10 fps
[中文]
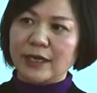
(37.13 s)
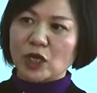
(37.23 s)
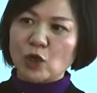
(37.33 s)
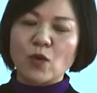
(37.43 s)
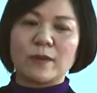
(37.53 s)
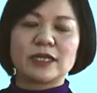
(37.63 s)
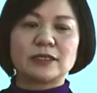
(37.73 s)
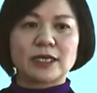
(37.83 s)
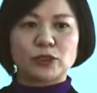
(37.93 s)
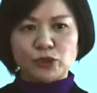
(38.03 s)
跟我们的
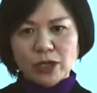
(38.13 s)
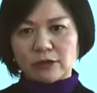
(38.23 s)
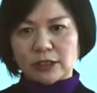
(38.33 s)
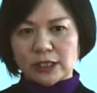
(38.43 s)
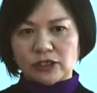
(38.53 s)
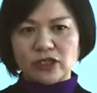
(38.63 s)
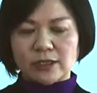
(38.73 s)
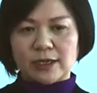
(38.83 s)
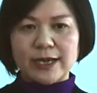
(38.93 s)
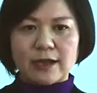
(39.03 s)
这个需要的这个正
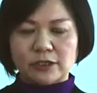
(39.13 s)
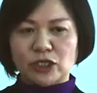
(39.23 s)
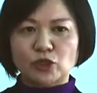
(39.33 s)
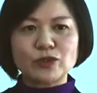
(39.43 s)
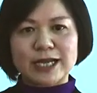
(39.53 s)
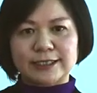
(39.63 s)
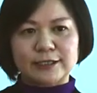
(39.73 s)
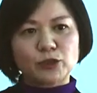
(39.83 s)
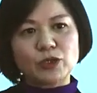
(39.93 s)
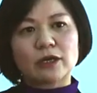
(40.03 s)
能量、这个中产阶
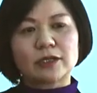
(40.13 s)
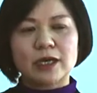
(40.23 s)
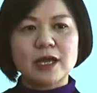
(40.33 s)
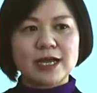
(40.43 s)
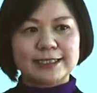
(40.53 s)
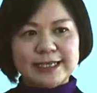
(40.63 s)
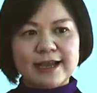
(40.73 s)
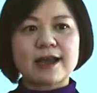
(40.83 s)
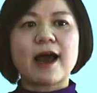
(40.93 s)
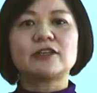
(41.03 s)
级需要的
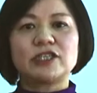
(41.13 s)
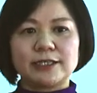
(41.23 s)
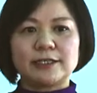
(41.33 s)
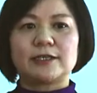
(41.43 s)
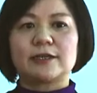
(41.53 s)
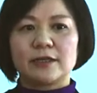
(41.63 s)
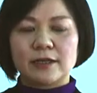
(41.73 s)
健康积极的